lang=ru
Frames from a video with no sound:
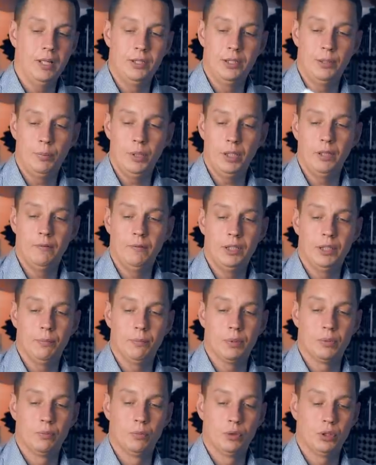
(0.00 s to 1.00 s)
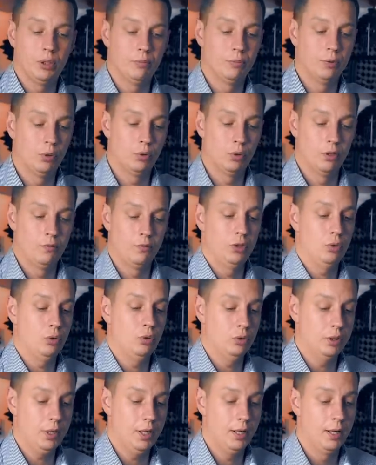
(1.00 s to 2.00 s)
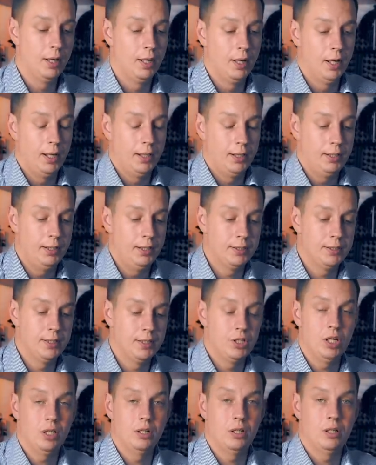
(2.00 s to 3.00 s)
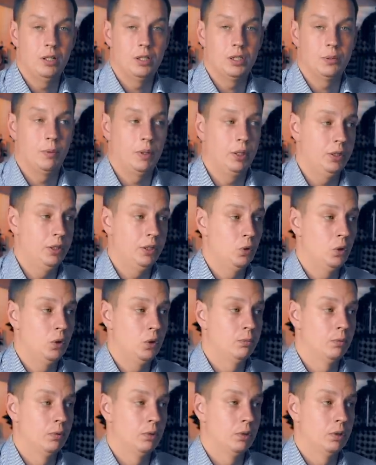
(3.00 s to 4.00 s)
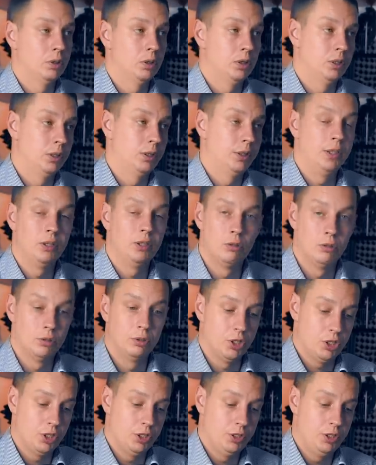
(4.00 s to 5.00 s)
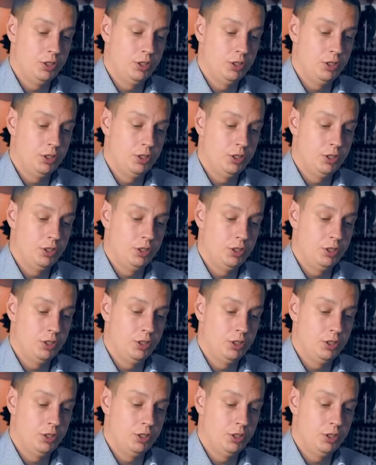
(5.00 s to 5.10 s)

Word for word: Теперь давайте посмотрим на уровень кода и сначала спроектируем а, ядро нашей